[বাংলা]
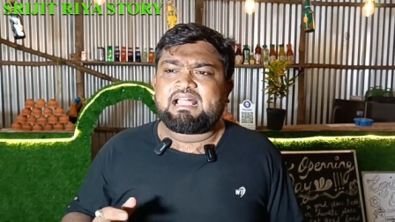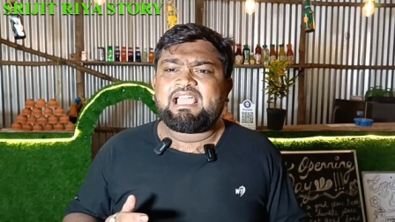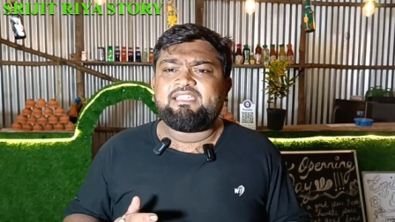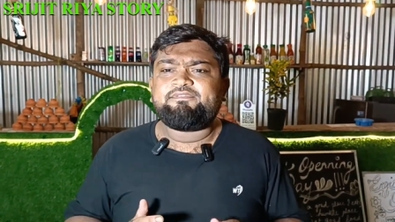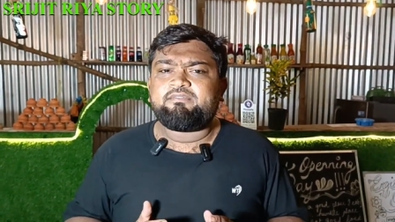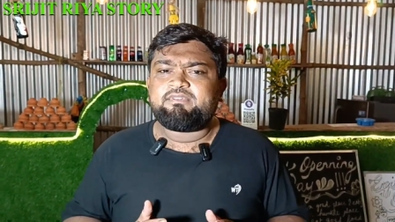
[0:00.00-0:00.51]

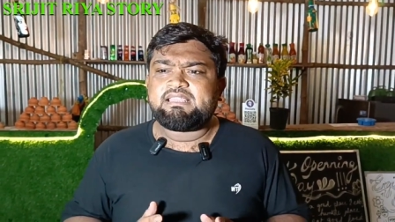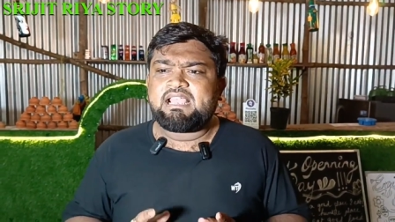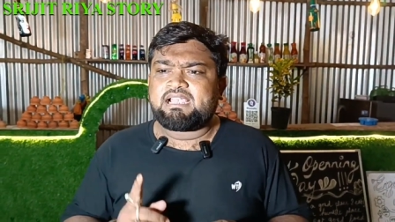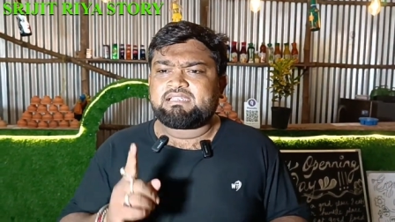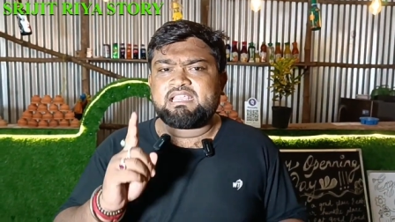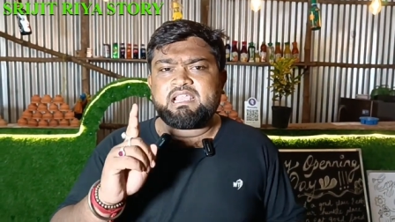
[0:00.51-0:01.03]
লাইফ
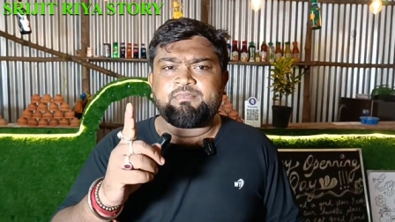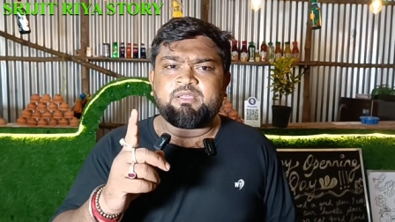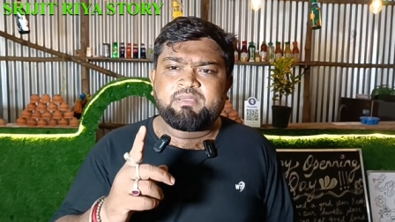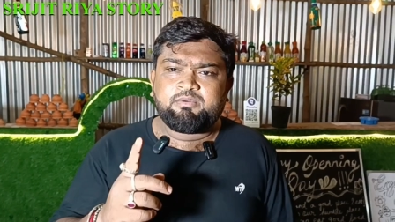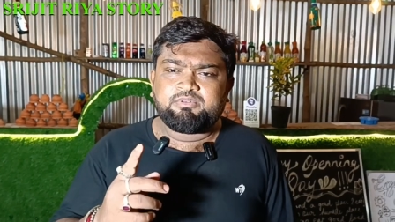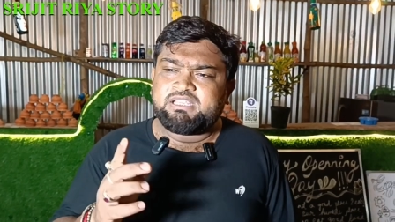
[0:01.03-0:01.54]
আমাদের একটাই
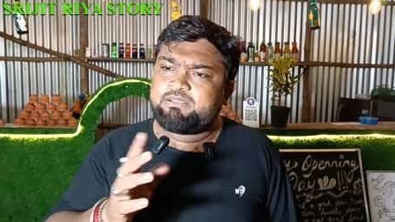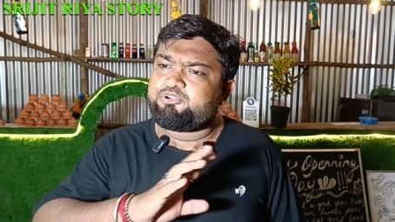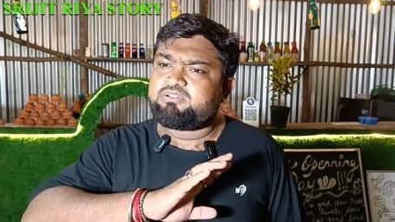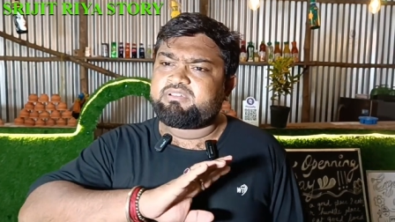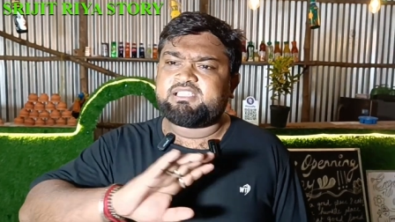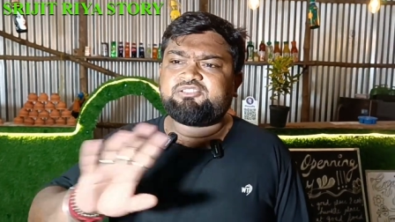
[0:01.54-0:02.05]
আমরা পাবো
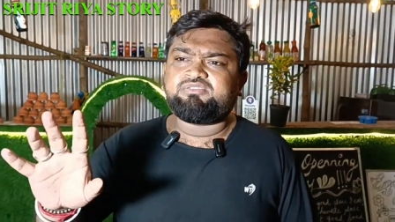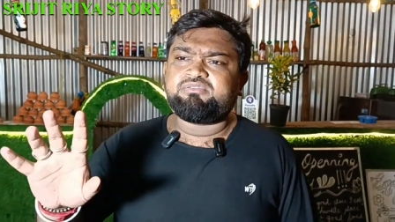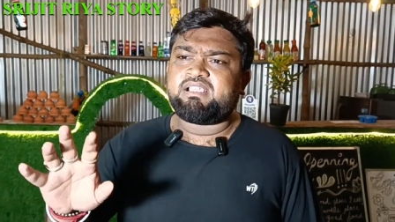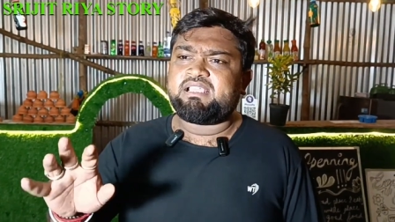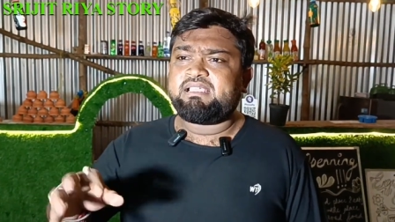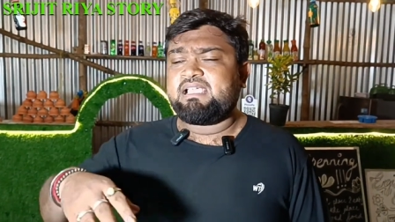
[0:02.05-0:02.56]
ডিমোটিভেট কিচ্ছু
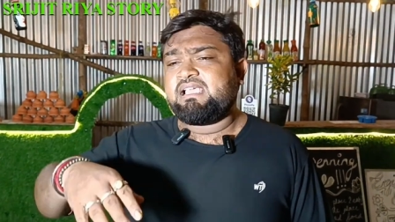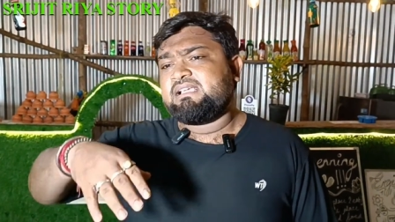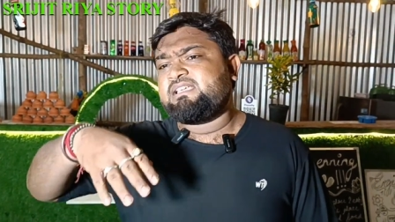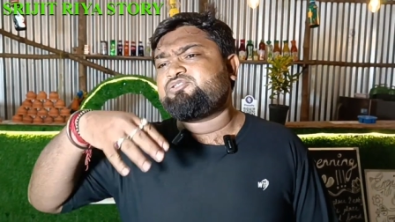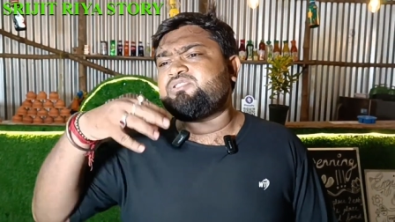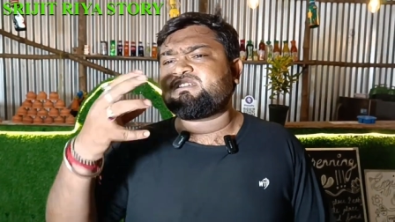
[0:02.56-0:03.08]
নেই
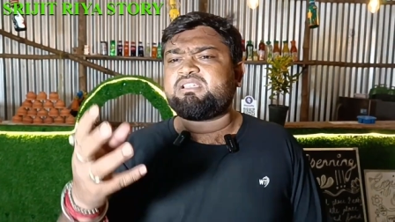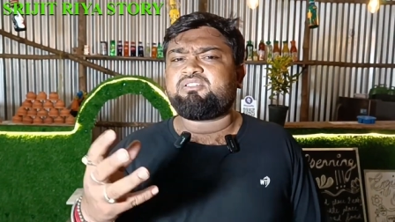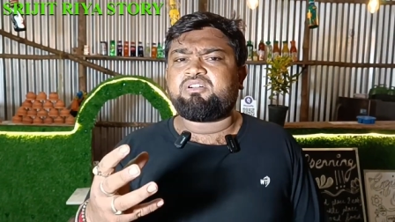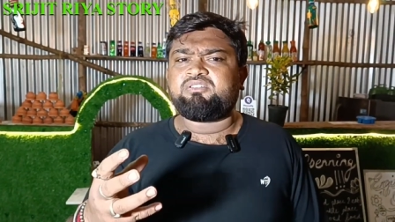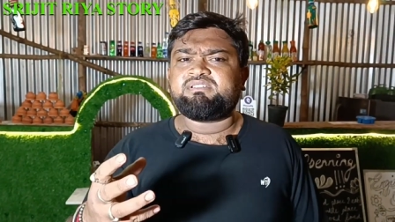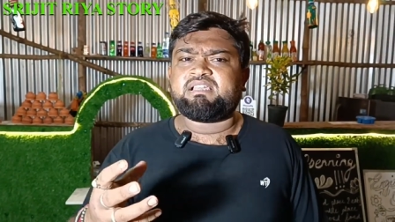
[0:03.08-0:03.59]
কিছু একটা
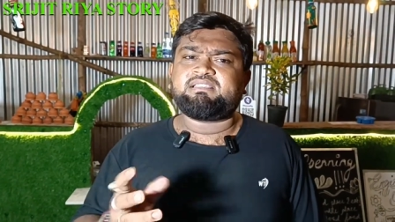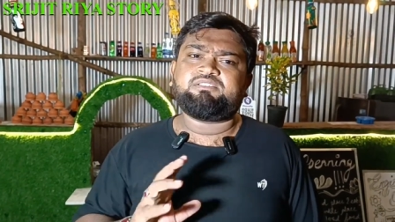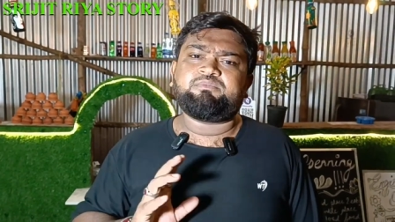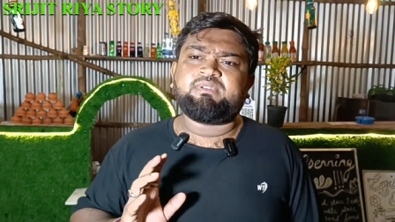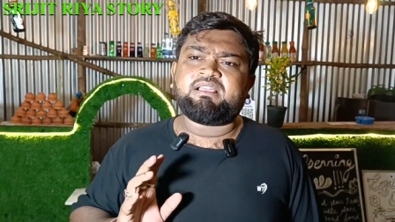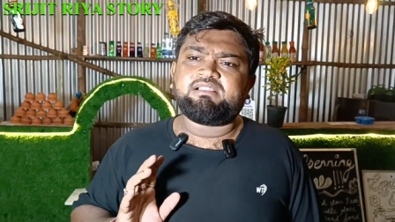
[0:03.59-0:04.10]
করো যাতে
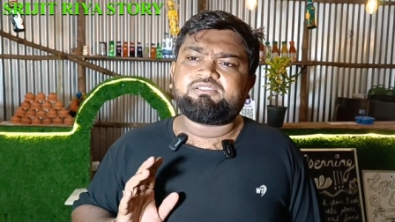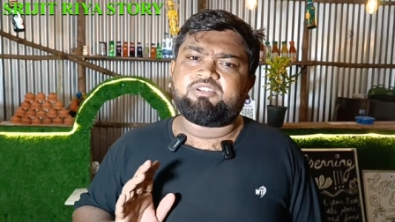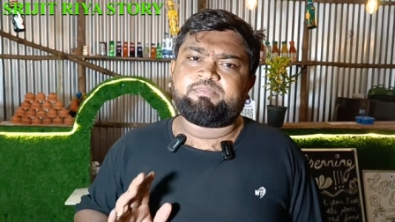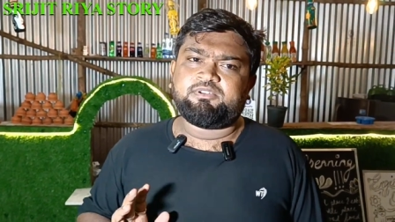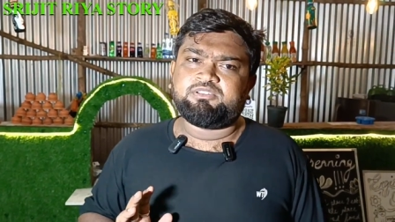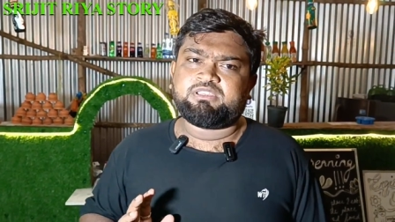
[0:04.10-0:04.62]
তোমরা
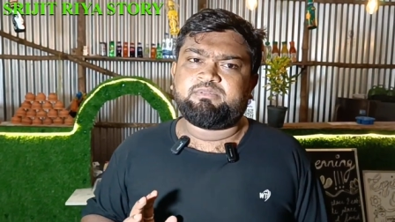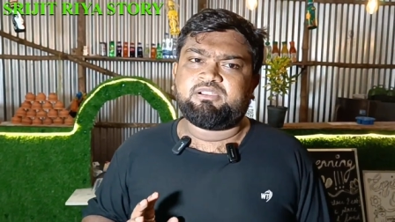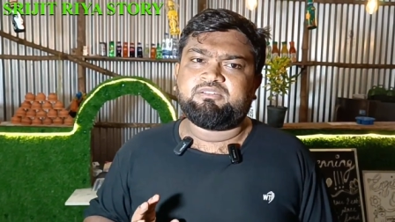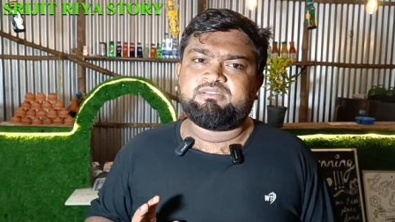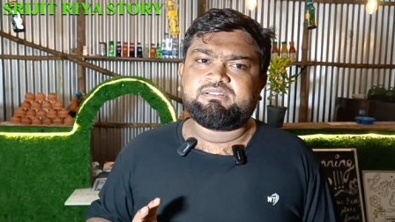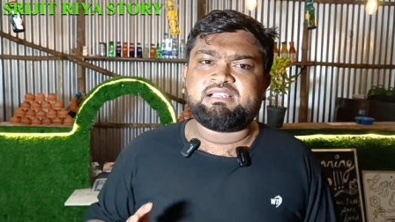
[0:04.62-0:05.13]
সফল হতে
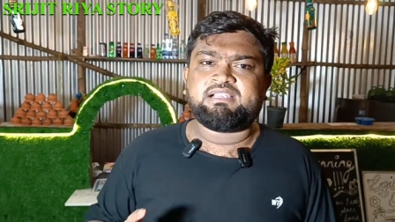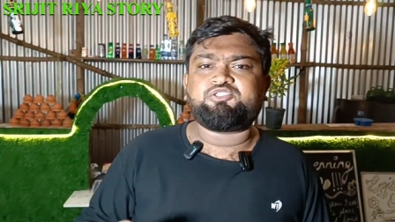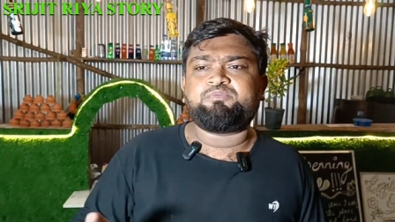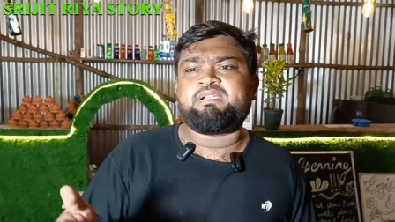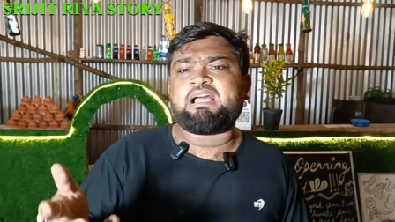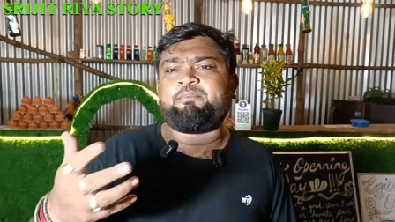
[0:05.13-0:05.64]
পারো সেটা
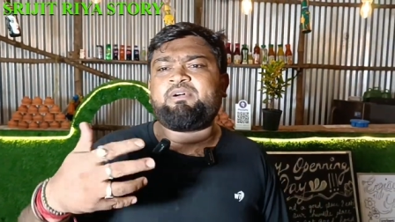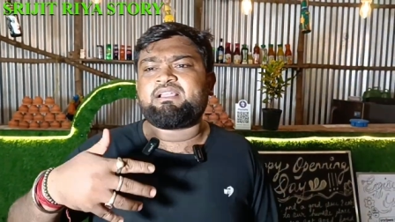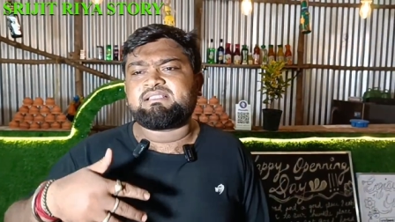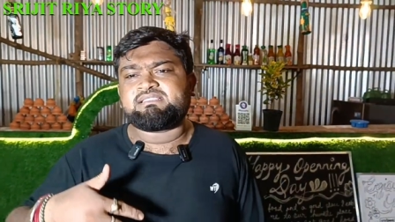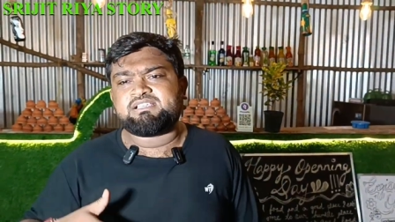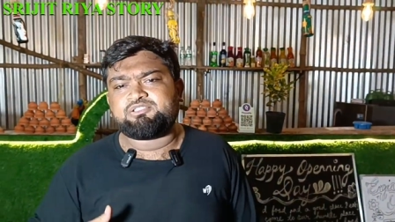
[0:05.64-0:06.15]
তোমরা আমার
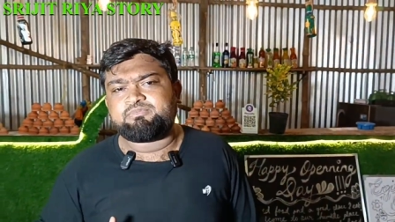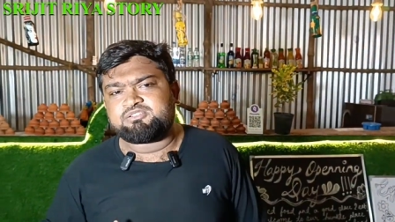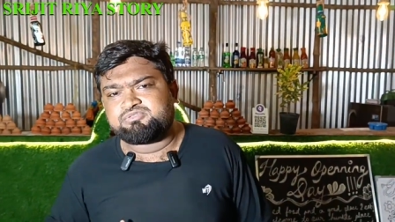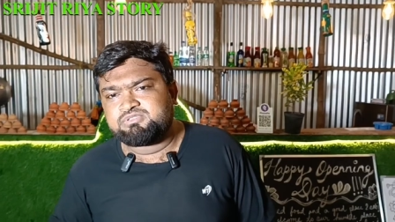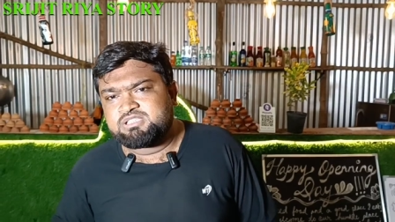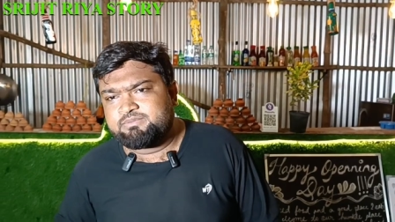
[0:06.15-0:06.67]
কাছ থেকে তোমরা
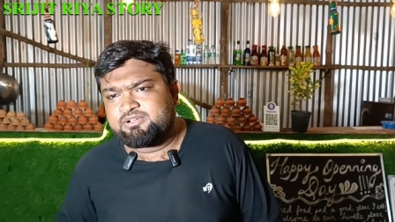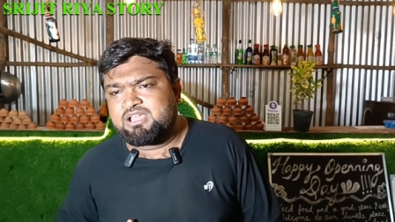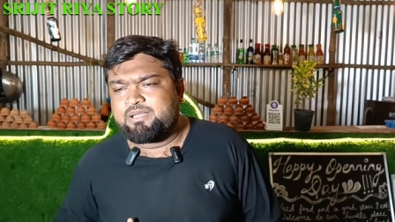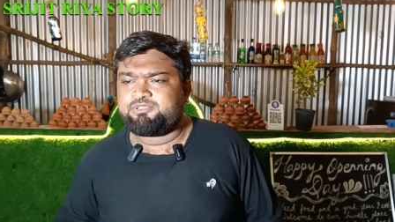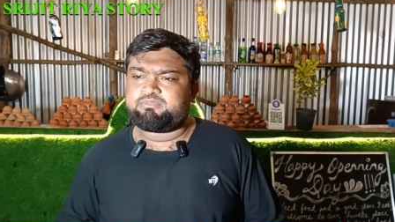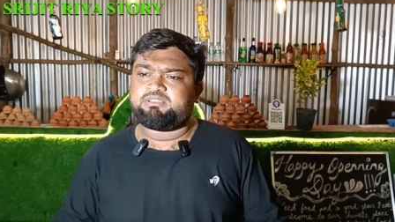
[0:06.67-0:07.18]
শুনতে
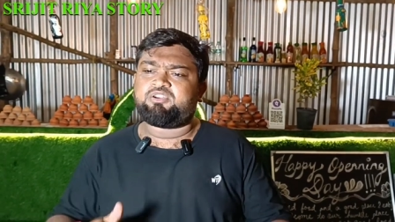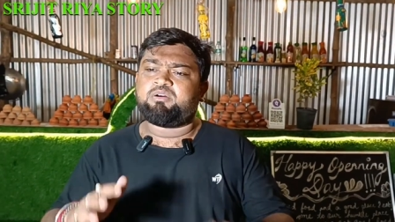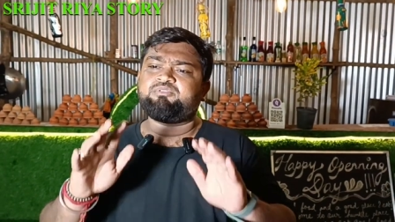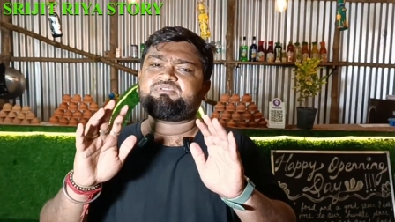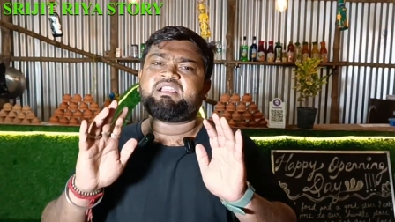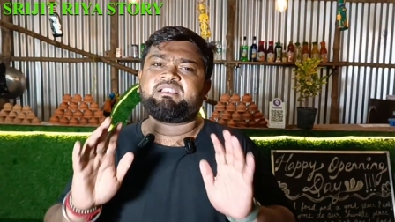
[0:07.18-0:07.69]
পারো আমি তোমাদের
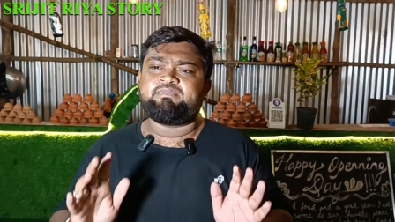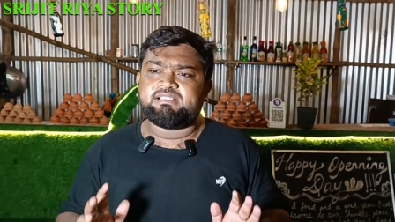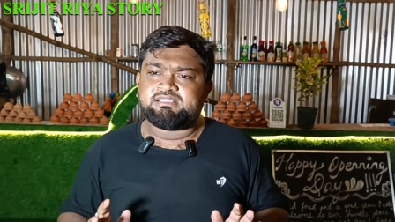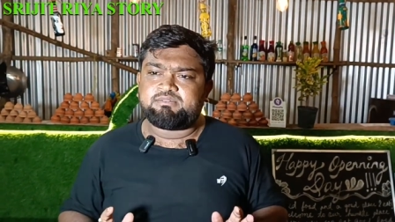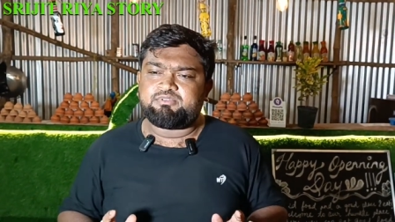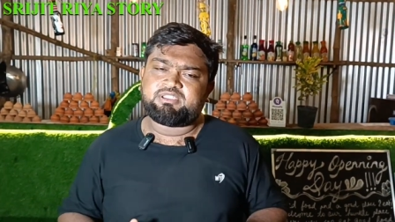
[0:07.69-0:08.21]
অবশ্যই
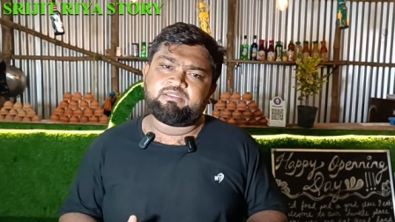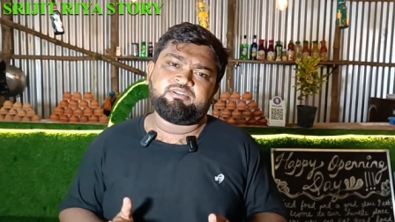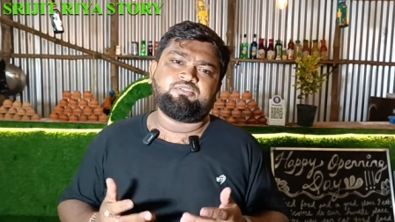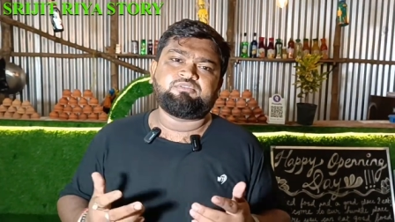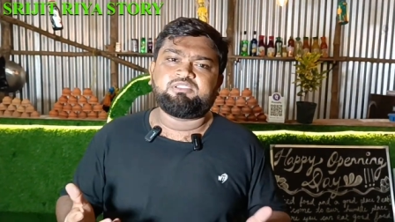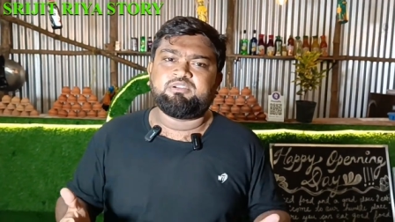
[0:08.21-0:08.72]
অ্যাডভাইস দেবো
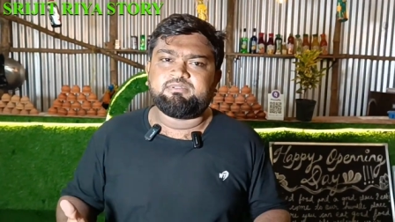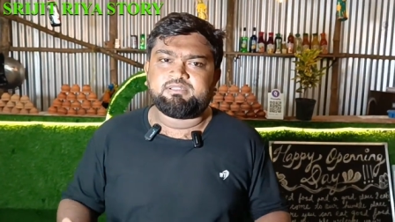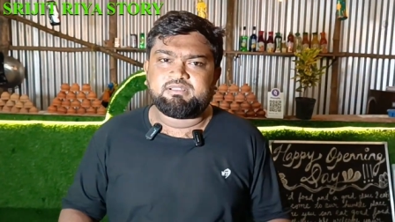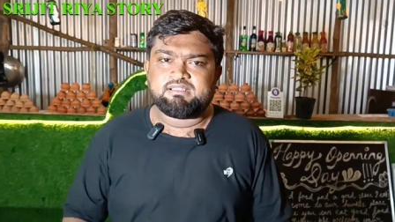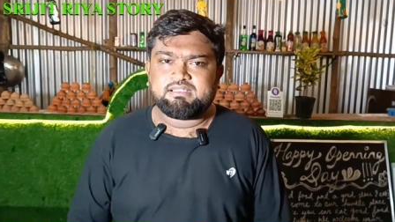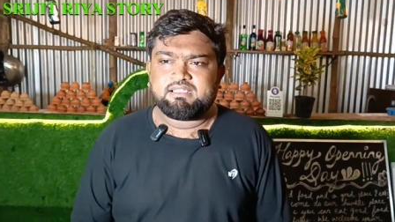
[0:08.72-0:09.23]
কীভাবে করতে হবে